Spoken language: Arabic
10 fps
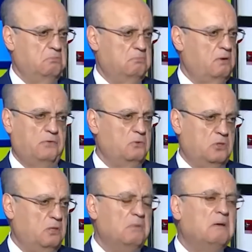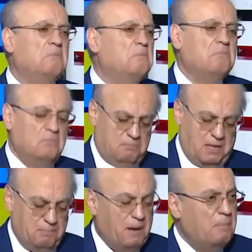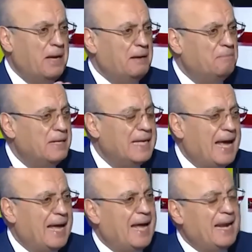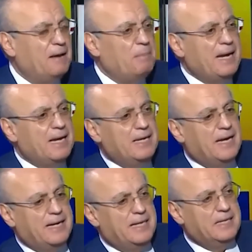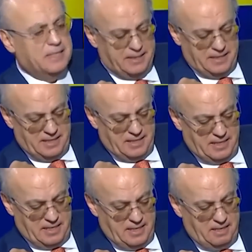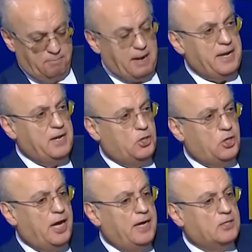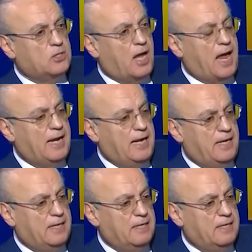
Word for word: ما فيهم شيء ما انا من يعني آه، مني شاهد صالح هي